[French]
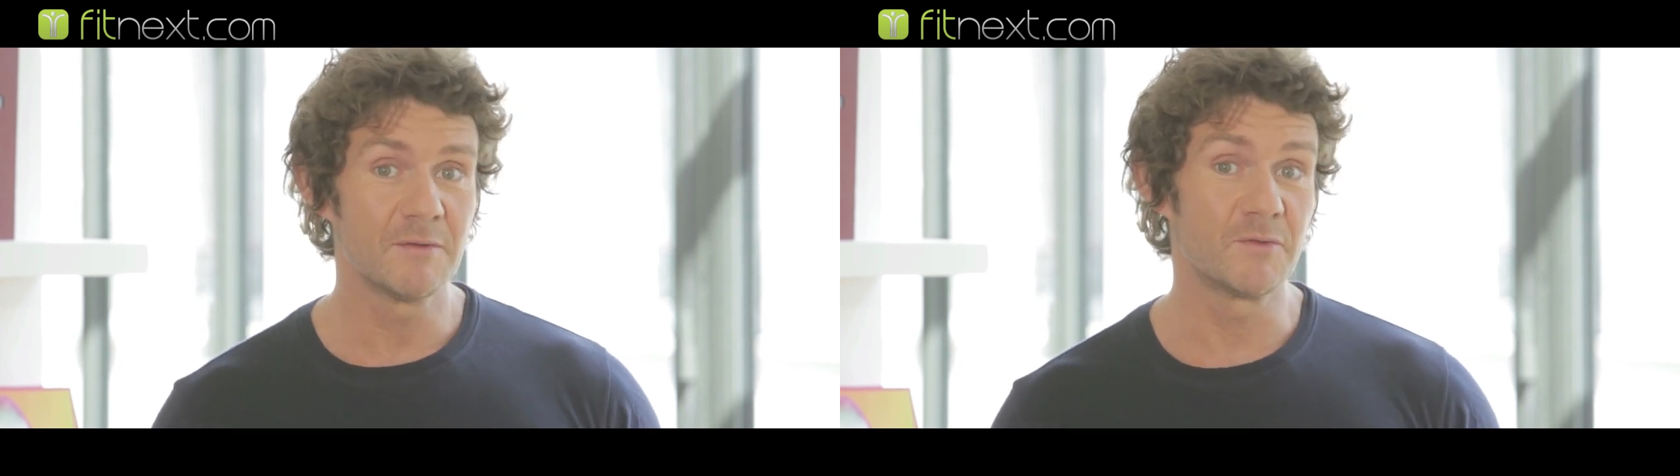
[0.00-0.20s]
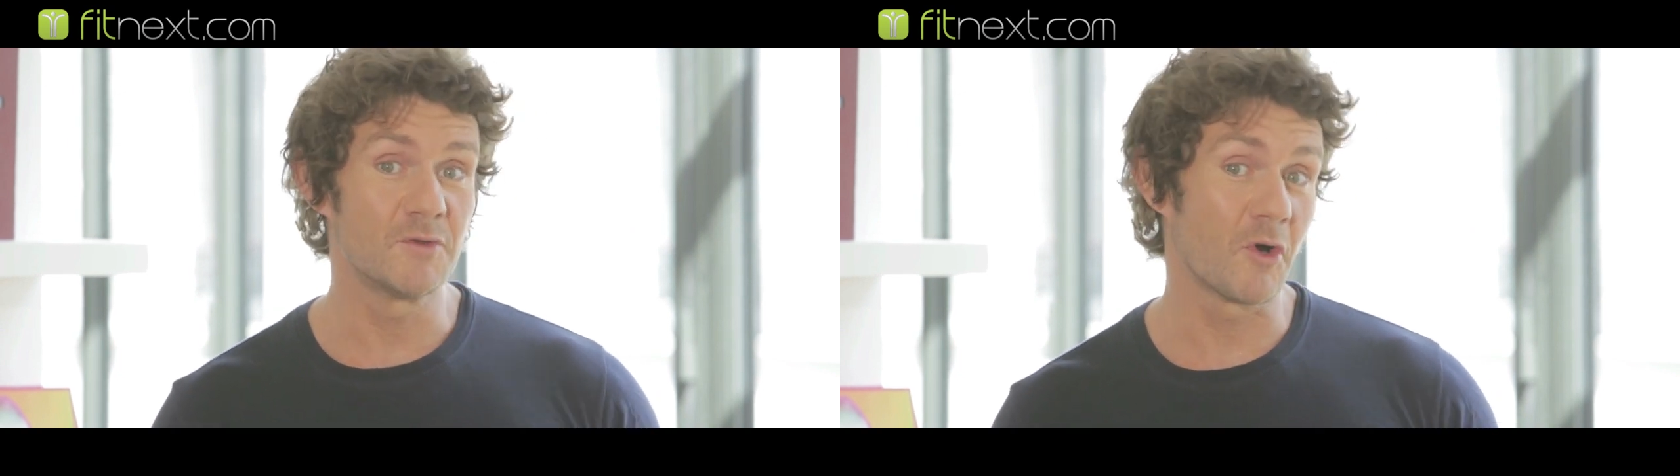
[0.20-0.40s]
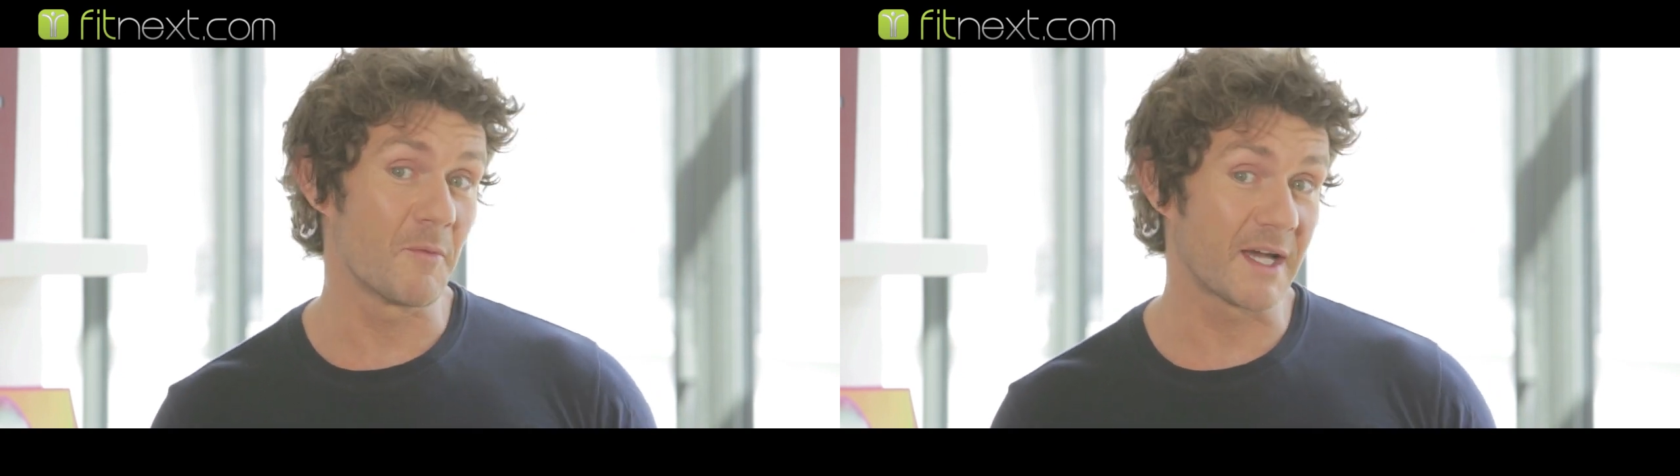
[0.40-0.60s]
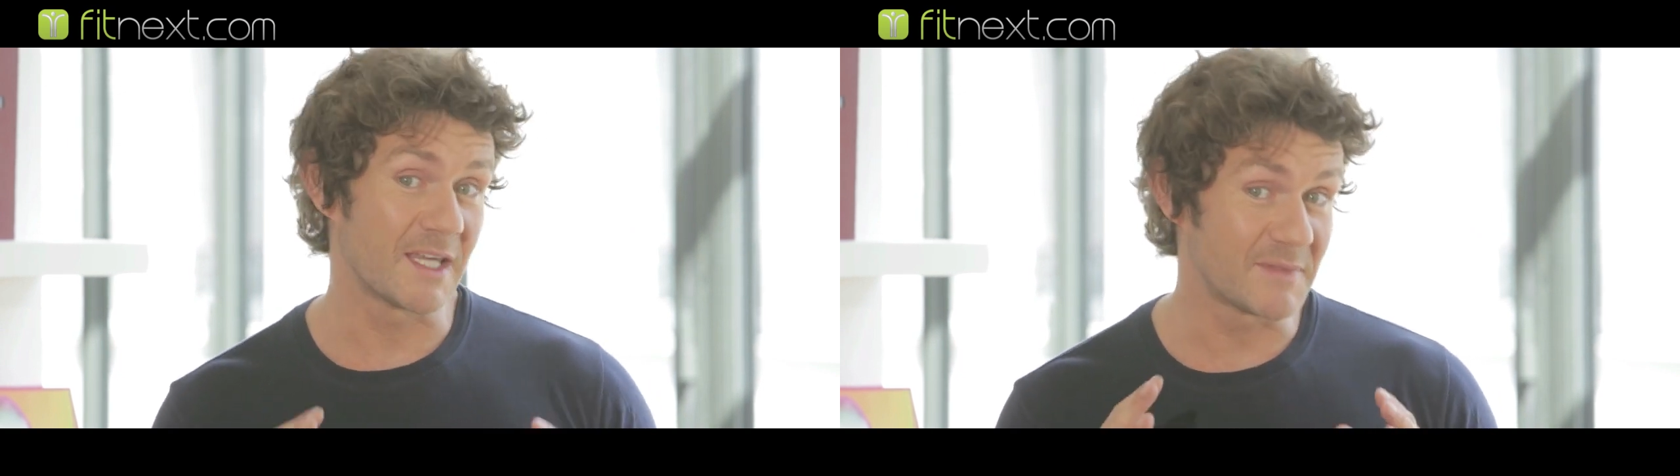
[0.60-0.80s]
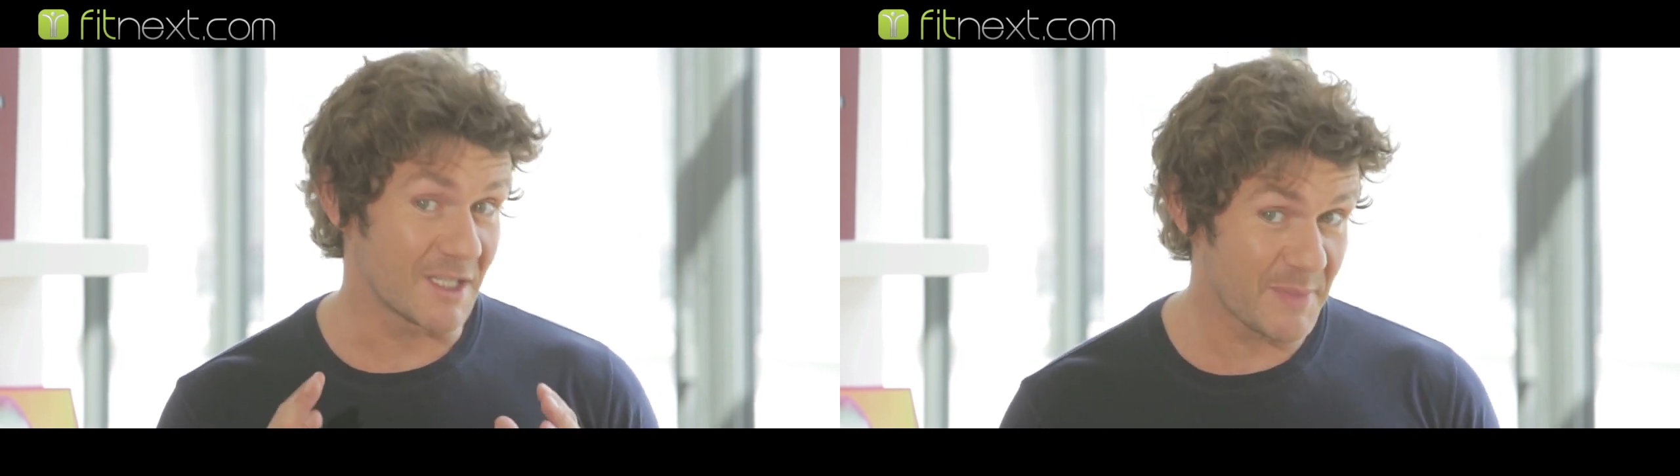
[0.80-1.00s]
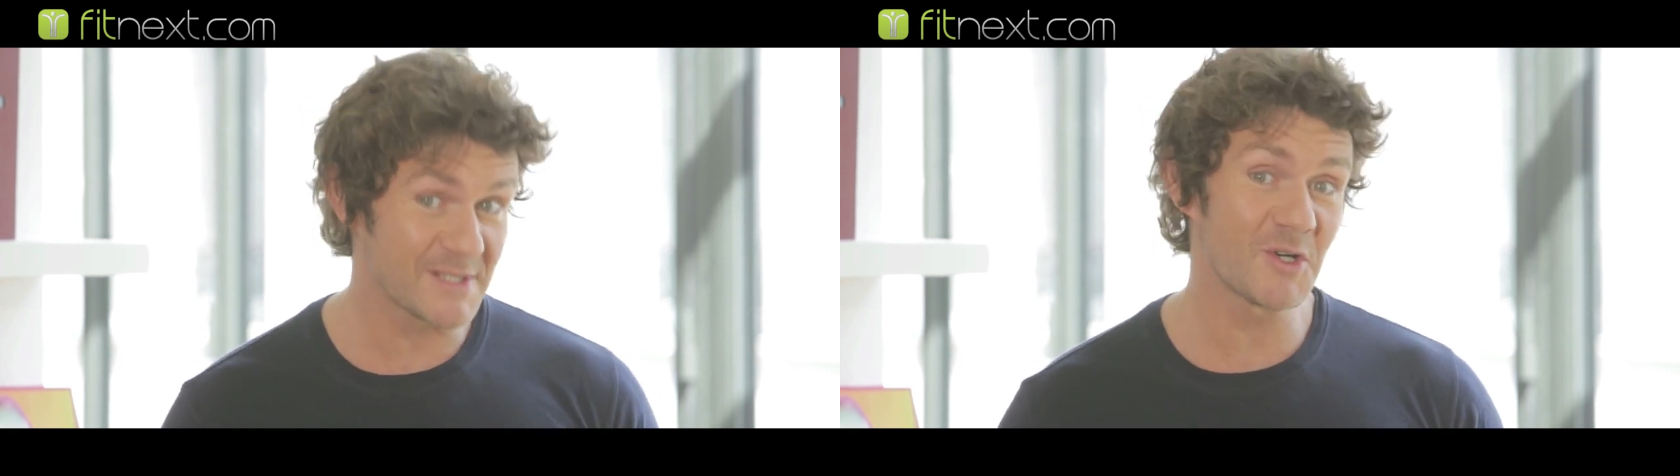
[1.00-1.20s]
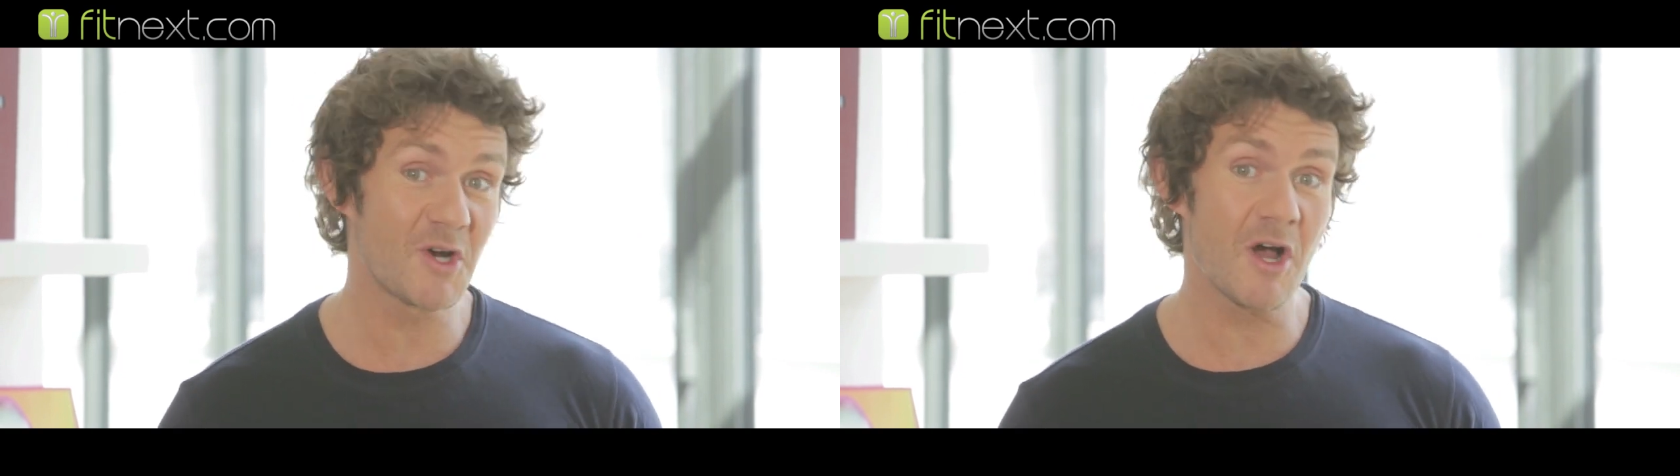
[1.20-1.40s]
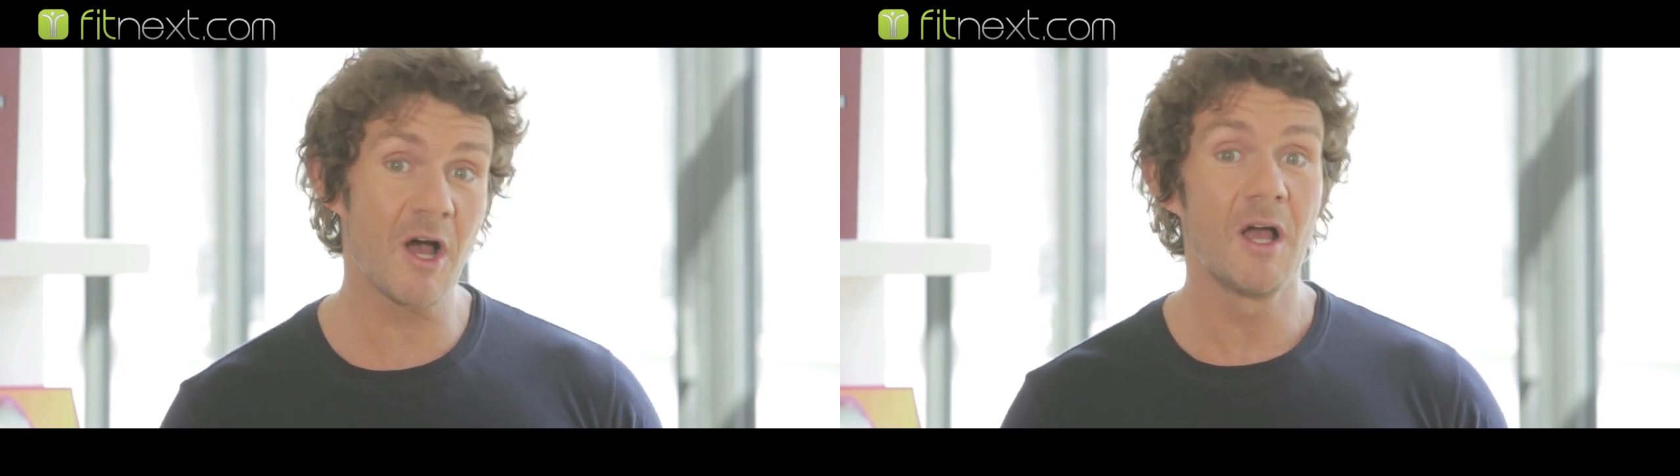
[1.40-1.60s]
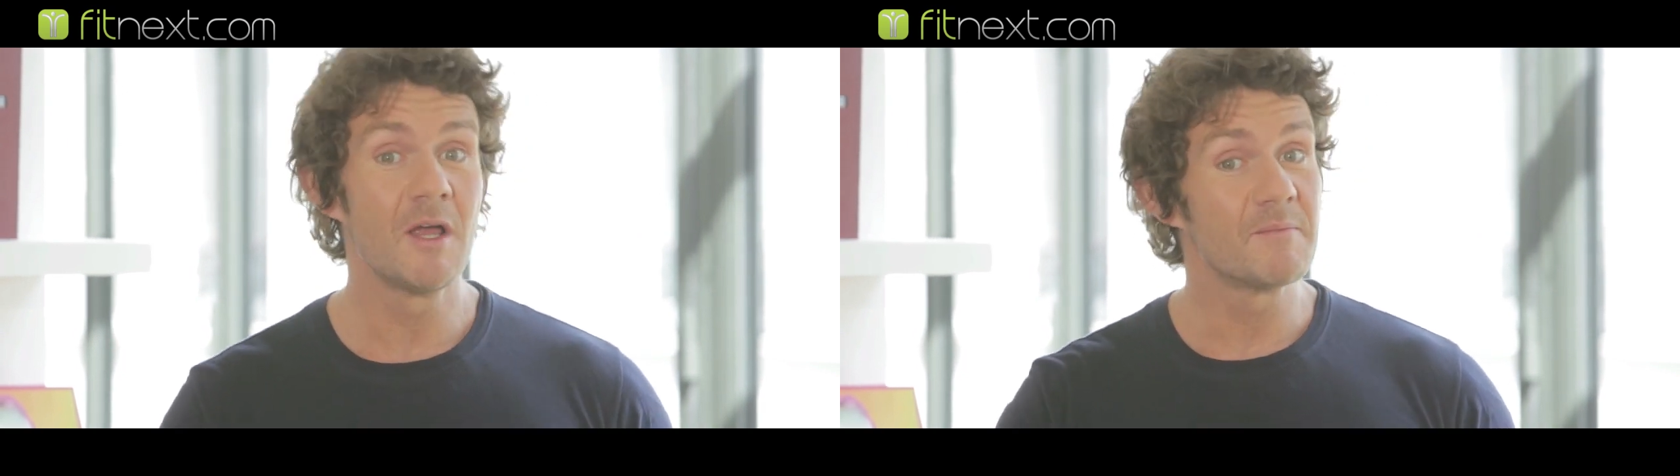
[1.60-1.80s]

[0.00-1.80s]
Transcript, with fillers: vous ne le remarquez peut-être pas encore,